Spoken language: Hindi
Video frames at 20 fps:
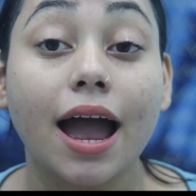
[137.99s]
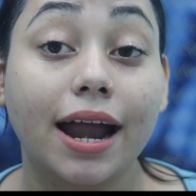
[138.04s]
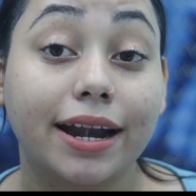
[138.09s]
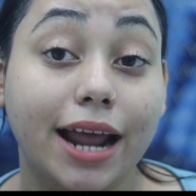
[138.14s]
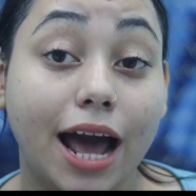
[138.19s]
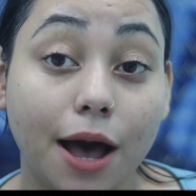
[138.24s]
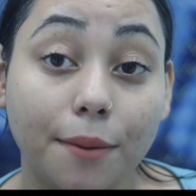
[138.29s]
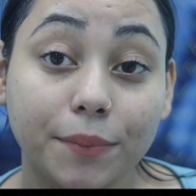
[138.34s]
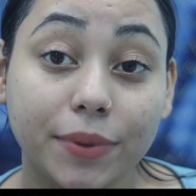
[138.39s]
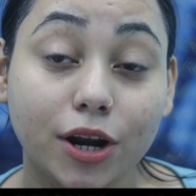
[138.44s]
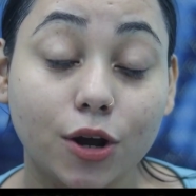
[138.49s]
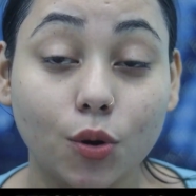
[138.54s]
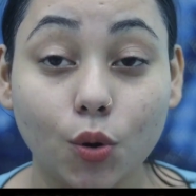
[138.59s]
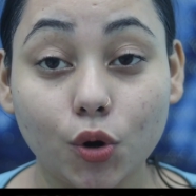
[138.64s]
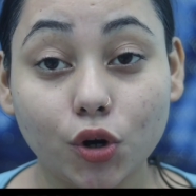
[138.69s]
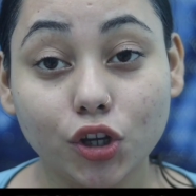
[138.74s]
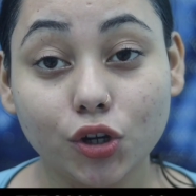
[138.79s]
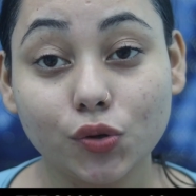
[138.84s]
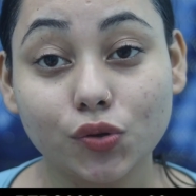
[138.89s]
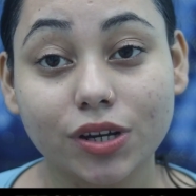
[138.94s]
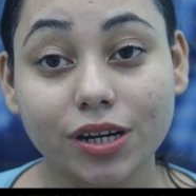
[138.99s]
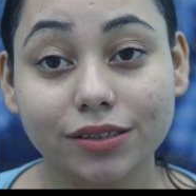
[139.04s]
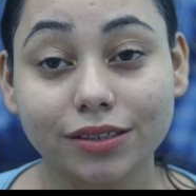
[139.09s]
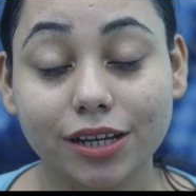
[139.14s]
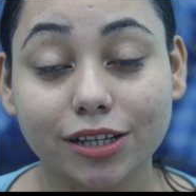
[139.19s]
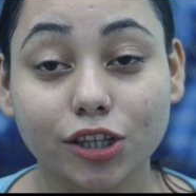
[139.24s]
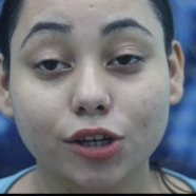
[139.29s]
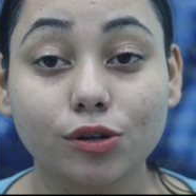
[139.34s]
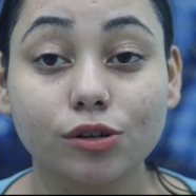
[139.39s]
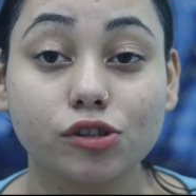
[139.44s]
एंड आप मेरा कोड यूज कर
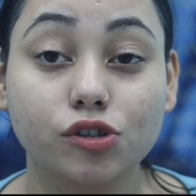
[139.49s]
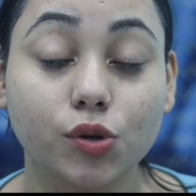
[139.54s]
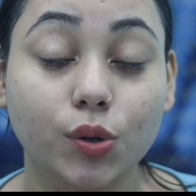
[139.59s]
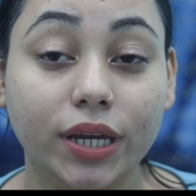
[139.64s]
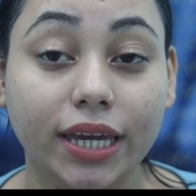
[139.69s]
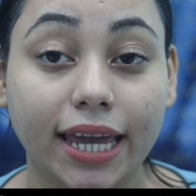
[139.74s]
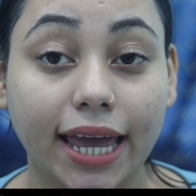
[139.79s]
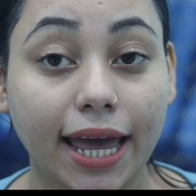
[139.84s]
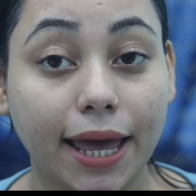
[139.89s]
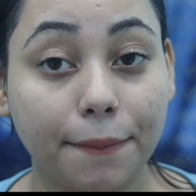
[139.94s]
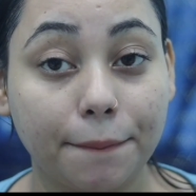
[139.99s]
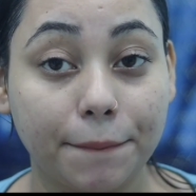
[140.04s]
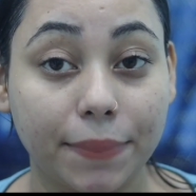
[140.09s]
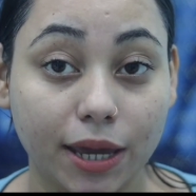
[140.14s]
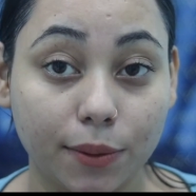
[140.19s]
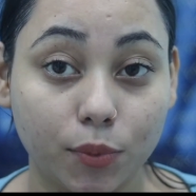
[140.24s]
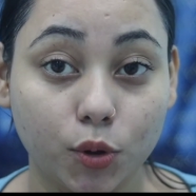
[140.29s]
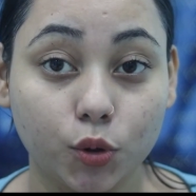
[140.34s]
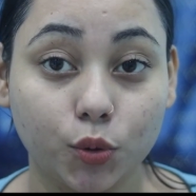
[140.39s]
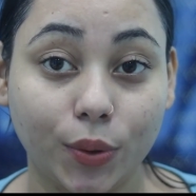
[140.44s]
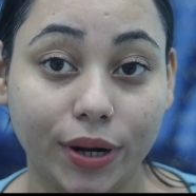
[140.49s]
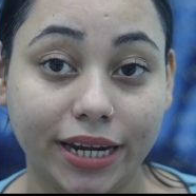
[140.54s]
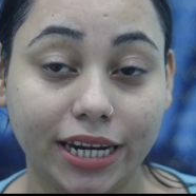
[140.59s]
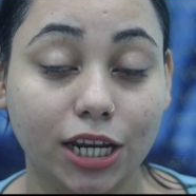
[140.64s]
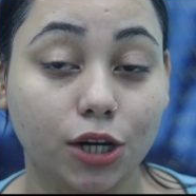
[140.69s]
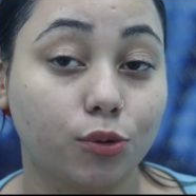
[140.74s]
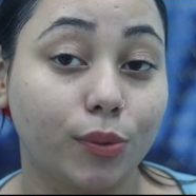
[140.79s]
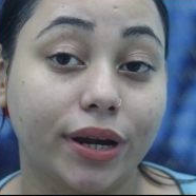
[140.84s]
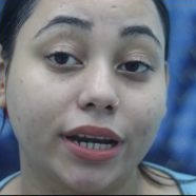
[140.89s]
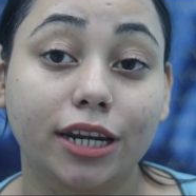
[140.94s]
सकते हो जो कि है बेबो
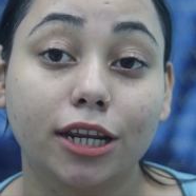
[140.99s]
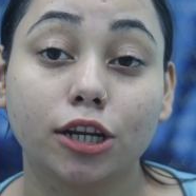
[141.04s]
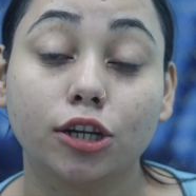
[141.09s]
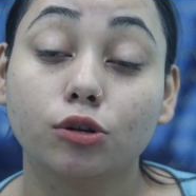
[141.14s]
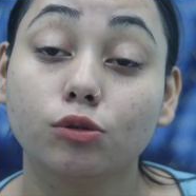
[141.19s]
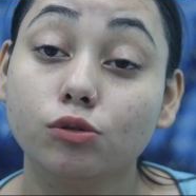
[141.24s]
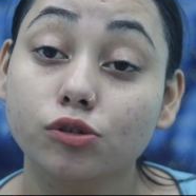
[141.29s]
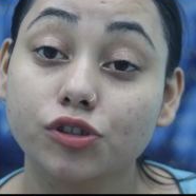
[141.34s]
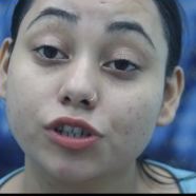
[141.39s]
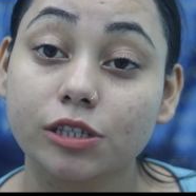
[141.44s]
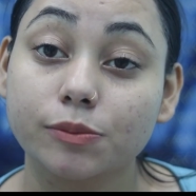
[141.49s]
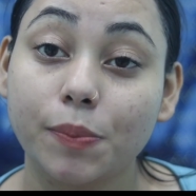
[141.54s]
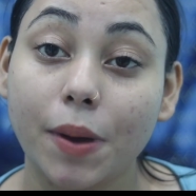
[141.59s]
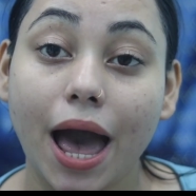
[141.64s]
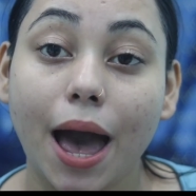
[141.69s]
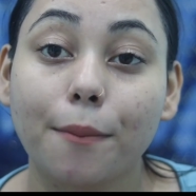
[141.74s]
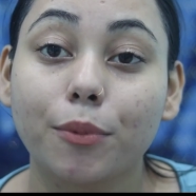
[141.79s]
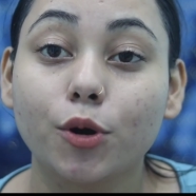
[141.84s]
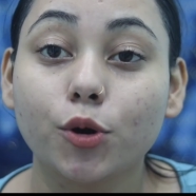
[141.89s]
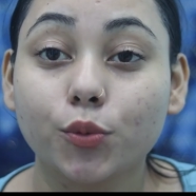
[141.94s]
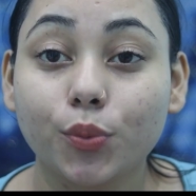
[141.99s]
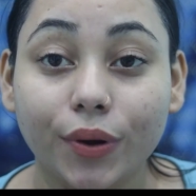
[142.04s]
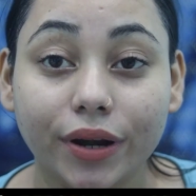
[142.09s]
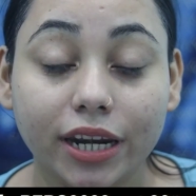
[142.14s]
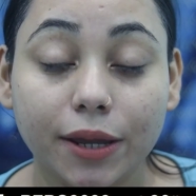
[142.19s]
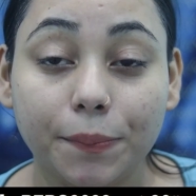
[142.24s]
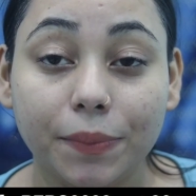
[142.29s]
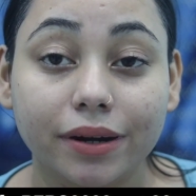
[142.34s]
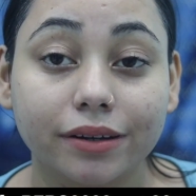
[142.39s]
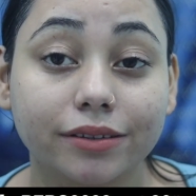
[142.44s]
ट्वेंटी ट्वेंटी टू जिसपे आपको
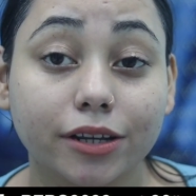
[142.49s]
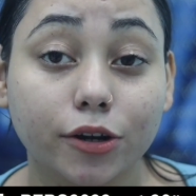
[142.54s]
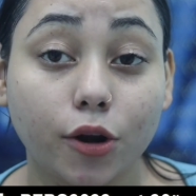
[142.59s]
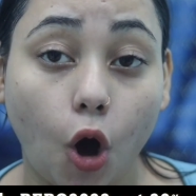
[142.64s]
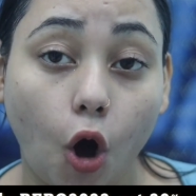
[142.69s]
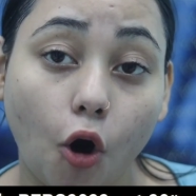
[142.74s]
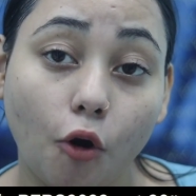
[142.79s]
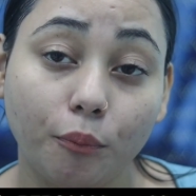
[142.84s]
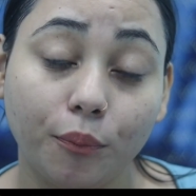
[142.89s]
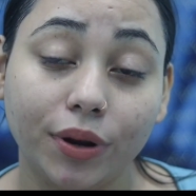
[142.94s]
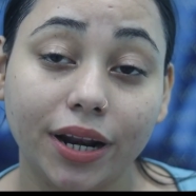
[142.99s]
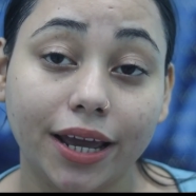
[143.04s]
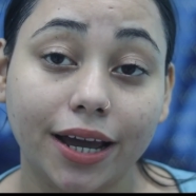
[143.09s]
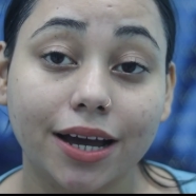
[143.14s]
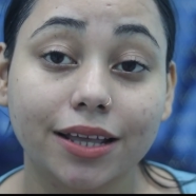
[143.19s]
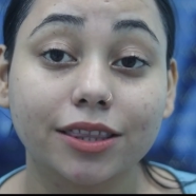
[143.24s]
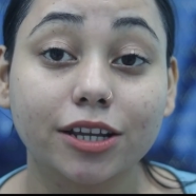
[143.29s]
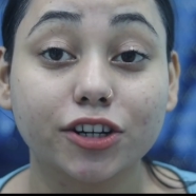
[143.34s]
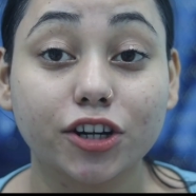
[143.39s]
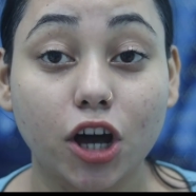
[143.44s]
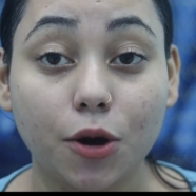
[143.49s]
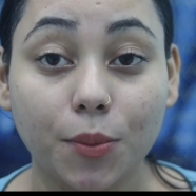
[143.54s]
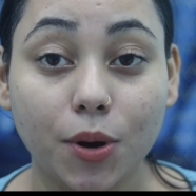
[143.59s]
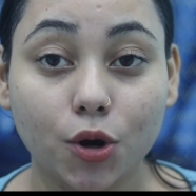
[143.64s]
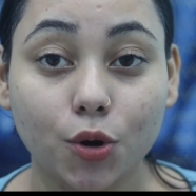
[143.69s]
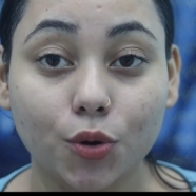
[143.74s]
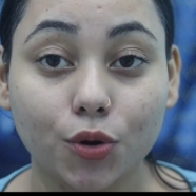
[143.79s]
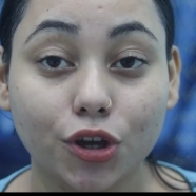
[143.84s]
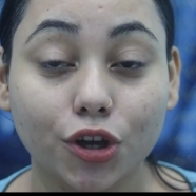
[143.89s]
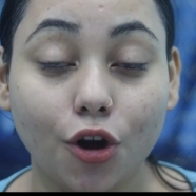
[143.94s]
ट्वेंटी परसेंट ऑफ मिलेगा मिलेगा द डर्मा
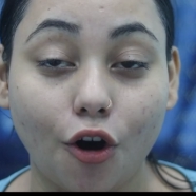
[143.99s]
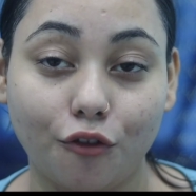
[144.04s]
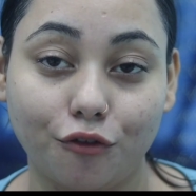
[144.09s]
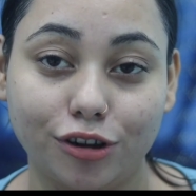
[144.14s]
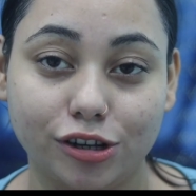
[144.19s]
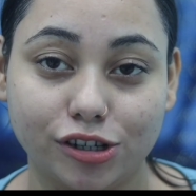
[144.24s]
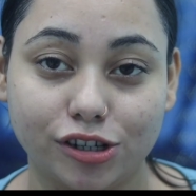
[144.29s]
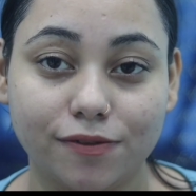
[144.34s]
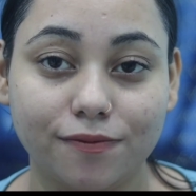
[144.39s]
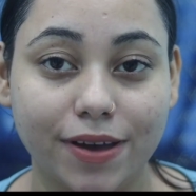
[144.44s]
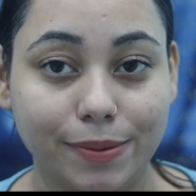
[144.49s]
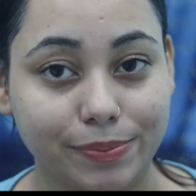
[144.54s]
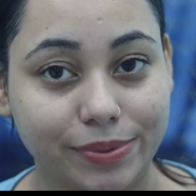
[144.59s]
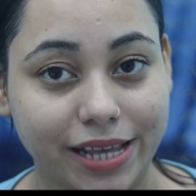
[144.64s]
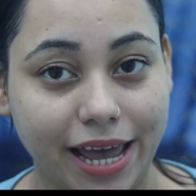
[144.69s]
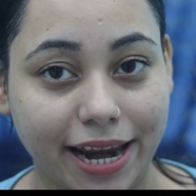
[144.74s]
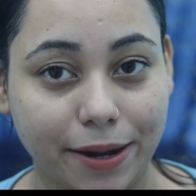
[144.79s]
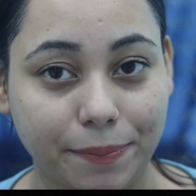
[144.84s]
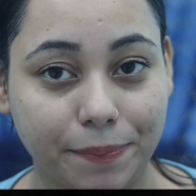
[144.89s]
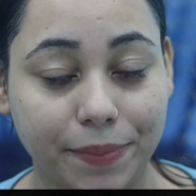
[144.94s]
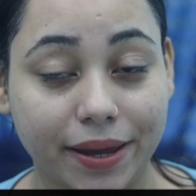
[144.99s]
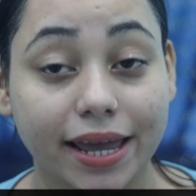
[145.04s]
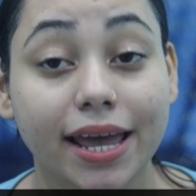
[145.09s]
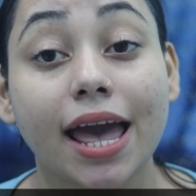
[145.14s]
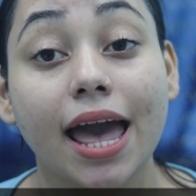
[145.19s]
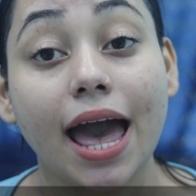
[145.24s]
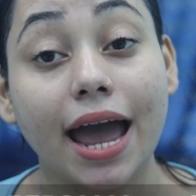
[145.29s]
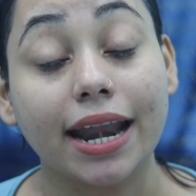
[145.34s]
को की ऑफिशियल वेबसाइट पे